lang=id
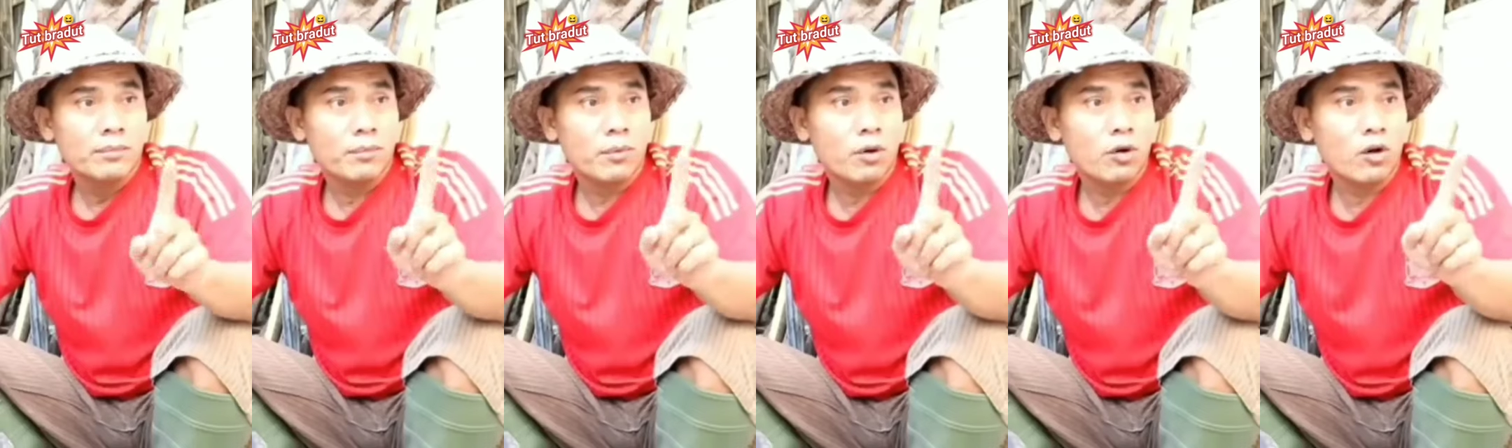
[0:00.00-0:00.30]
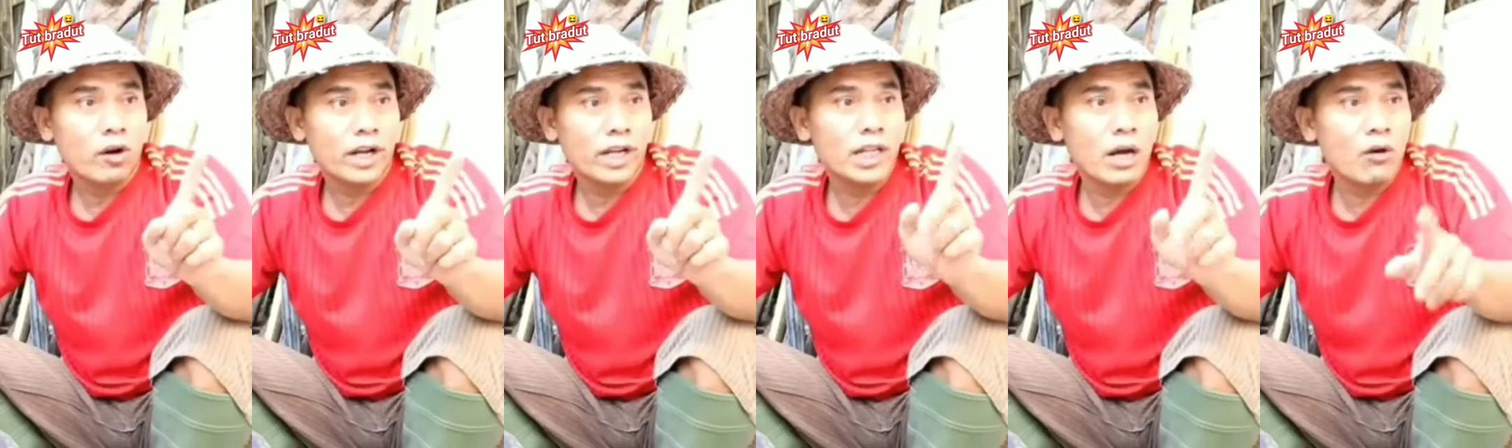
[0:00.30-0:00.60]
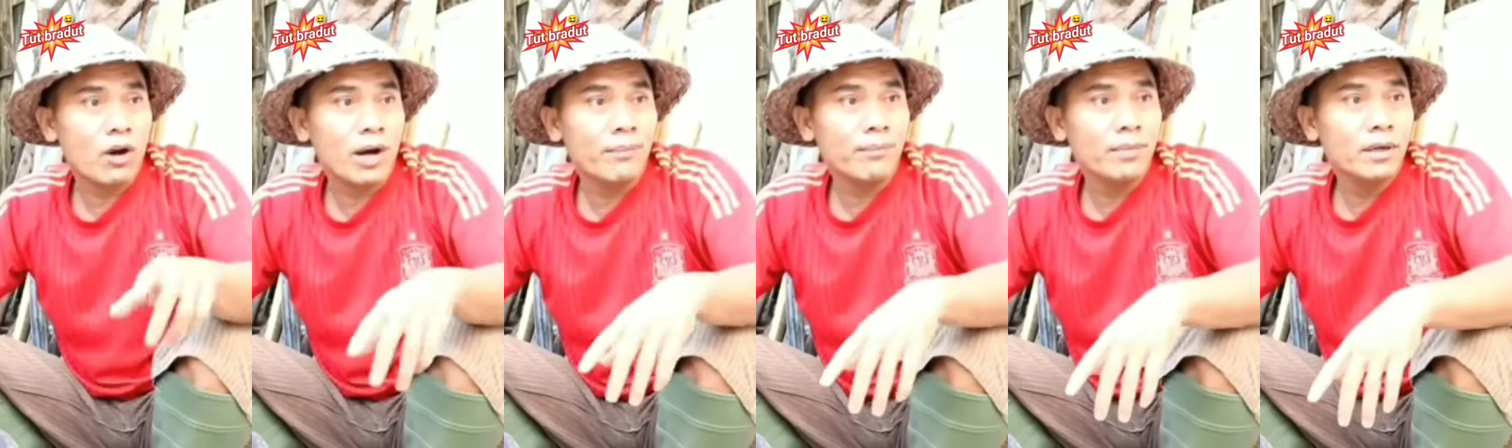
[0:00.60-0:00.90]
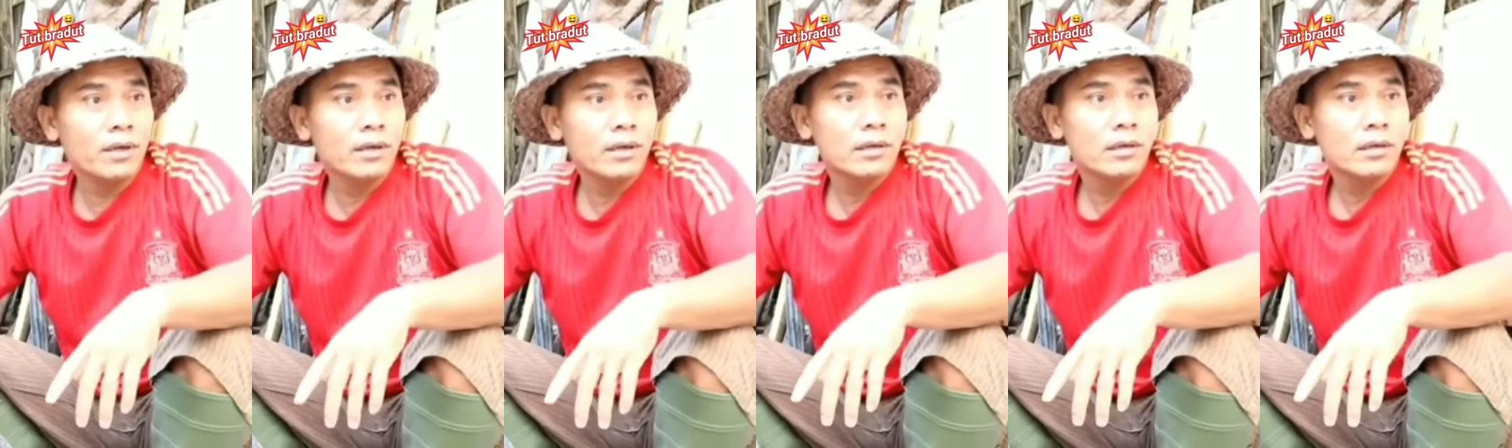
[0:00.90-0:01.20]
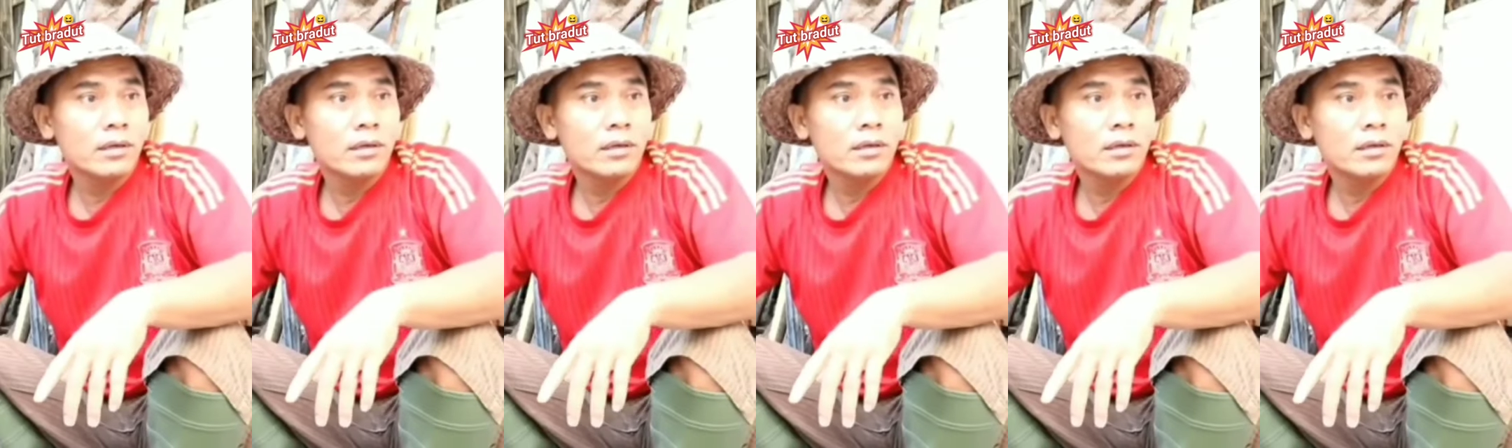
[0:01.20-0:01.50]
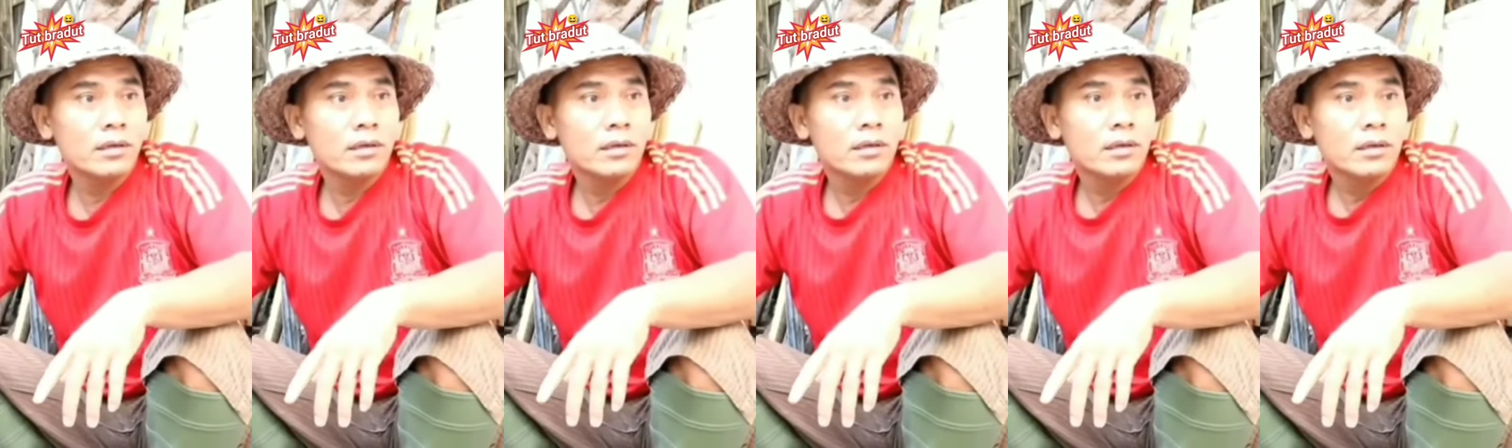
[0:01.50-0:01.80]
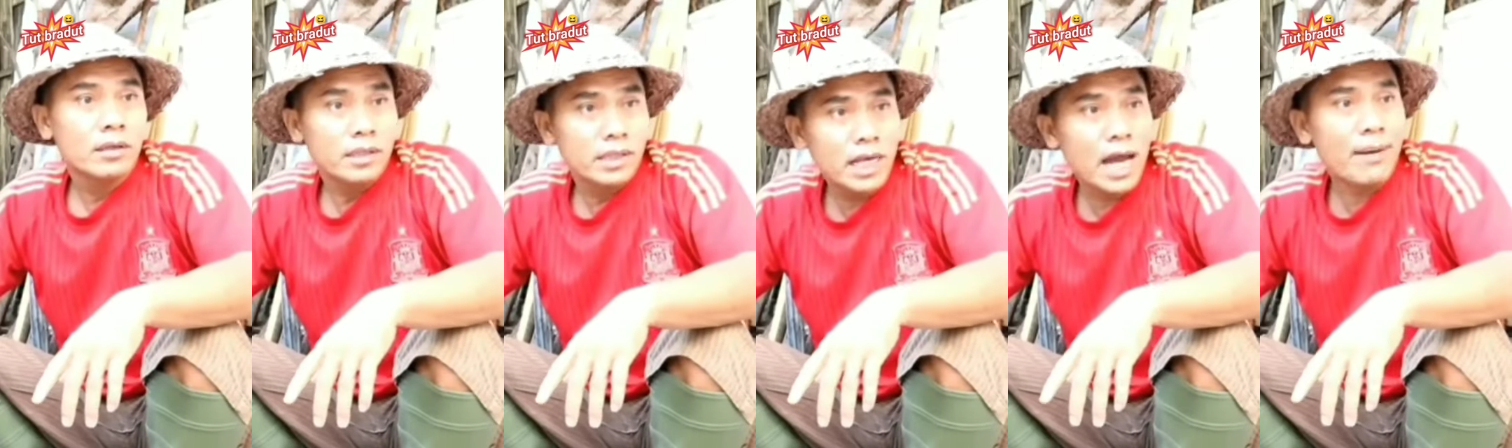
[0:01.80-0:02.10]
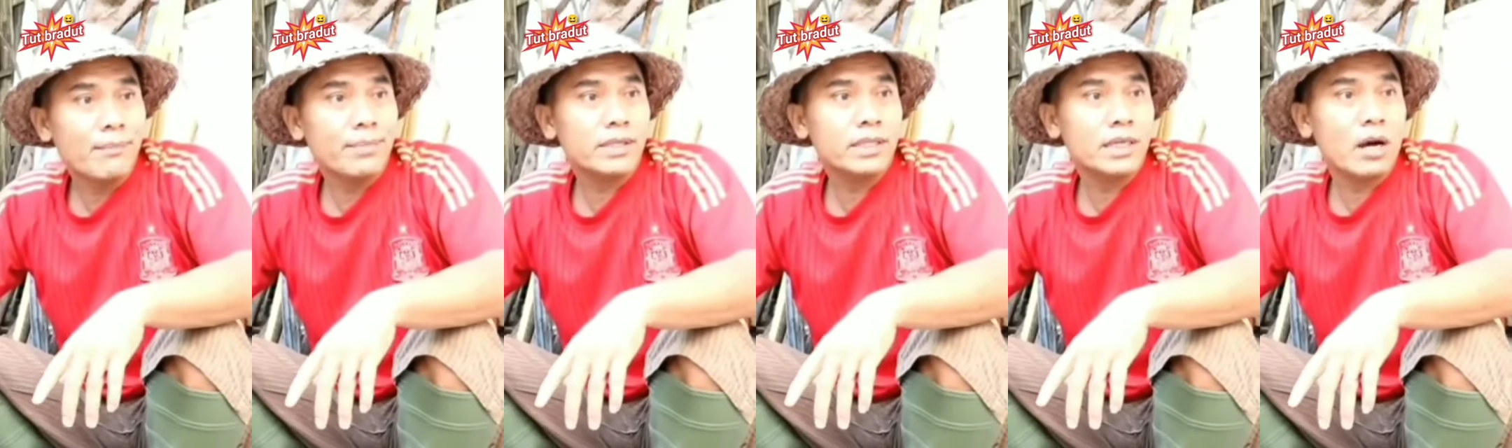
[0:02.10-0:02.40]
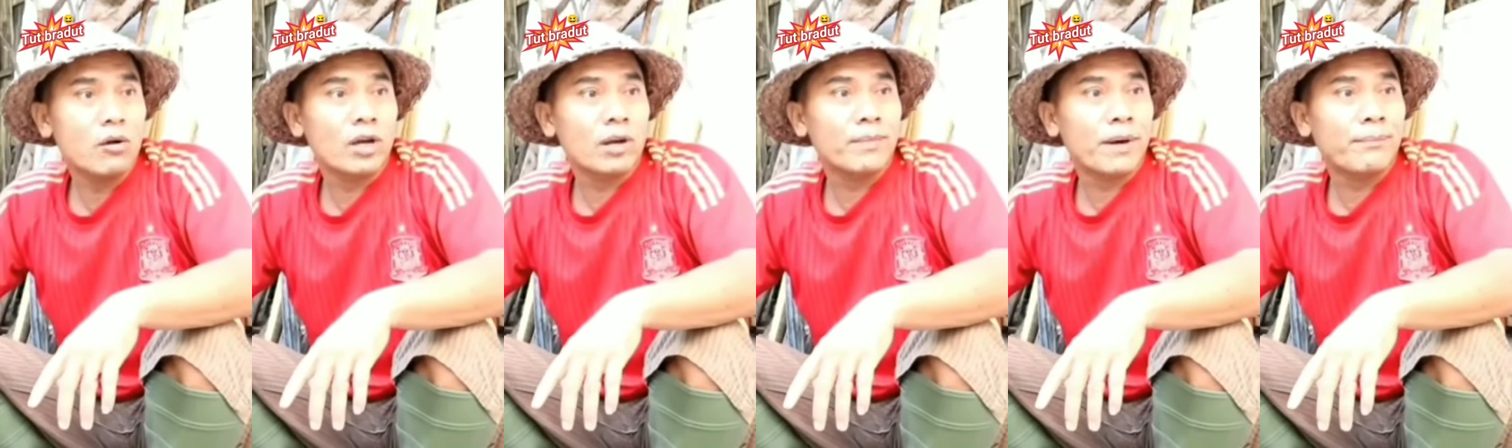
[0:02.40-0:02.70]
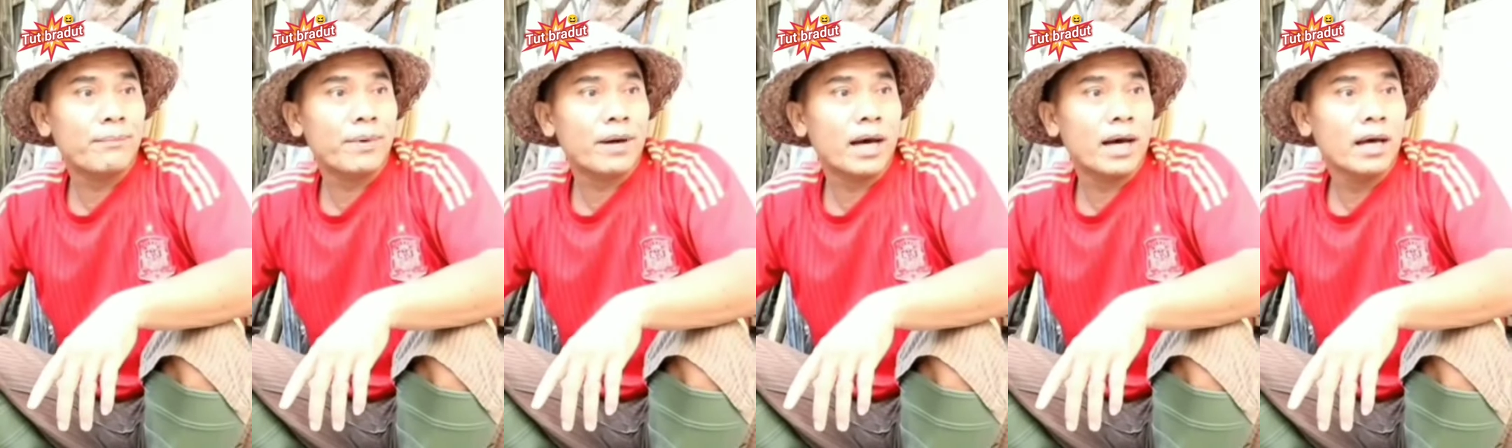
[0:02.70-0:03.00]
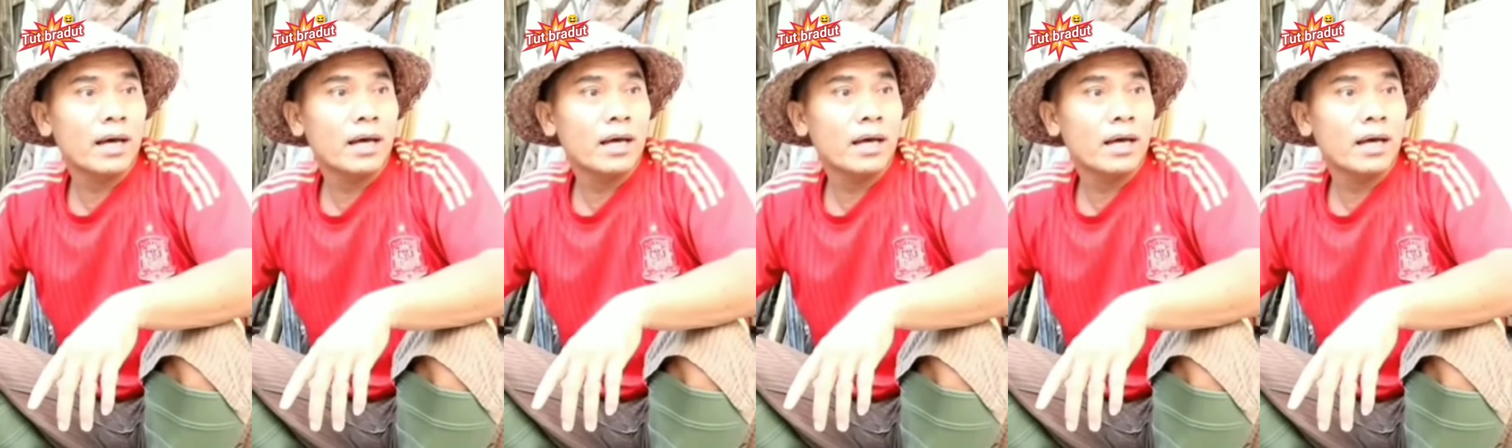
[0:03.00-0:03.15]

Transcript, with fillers: pokoknya jawab nyak apa sih ngaukin papa